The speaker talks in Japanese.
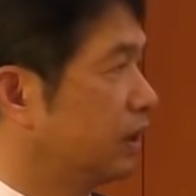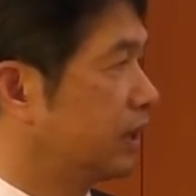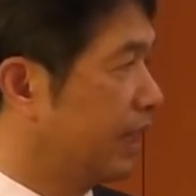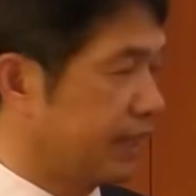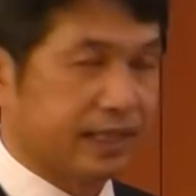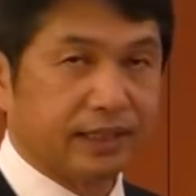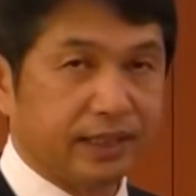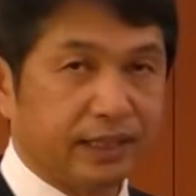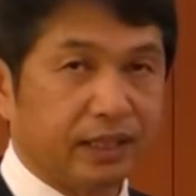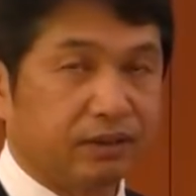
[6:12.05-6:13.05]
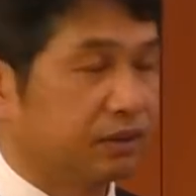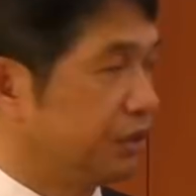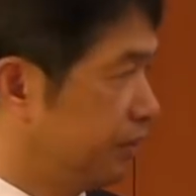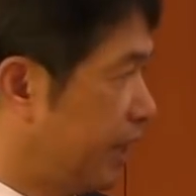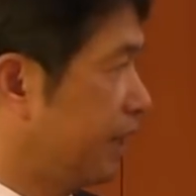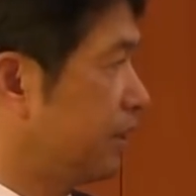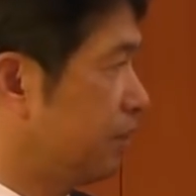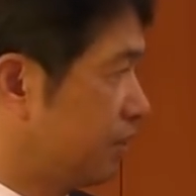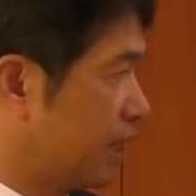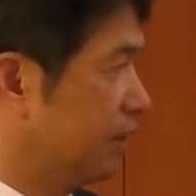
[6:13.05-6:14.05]
制限させていただく休園
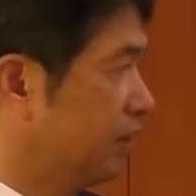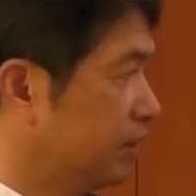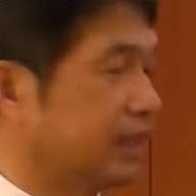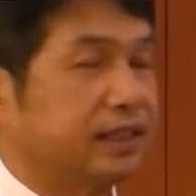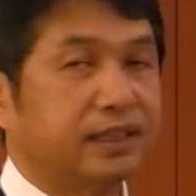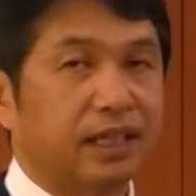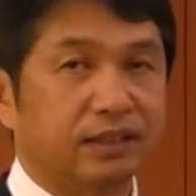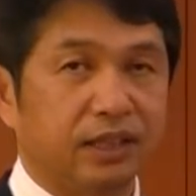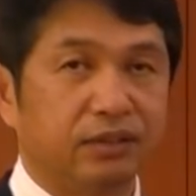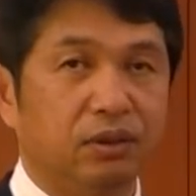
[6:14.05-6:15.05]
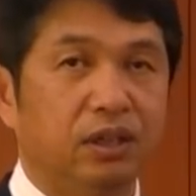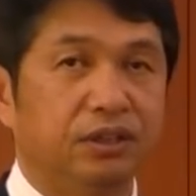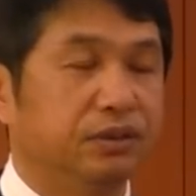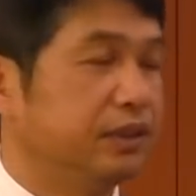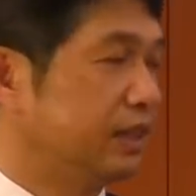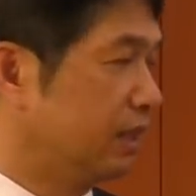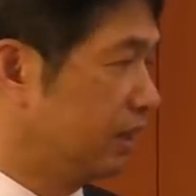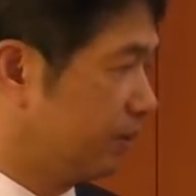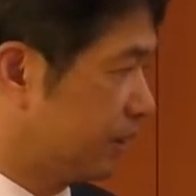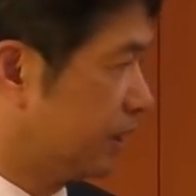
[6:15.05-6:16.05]
休館させていただきたいというふうに考
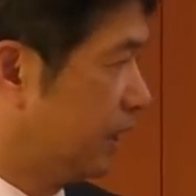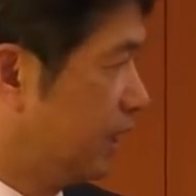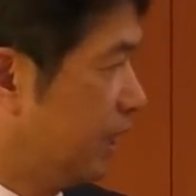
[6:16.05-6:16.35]
えています。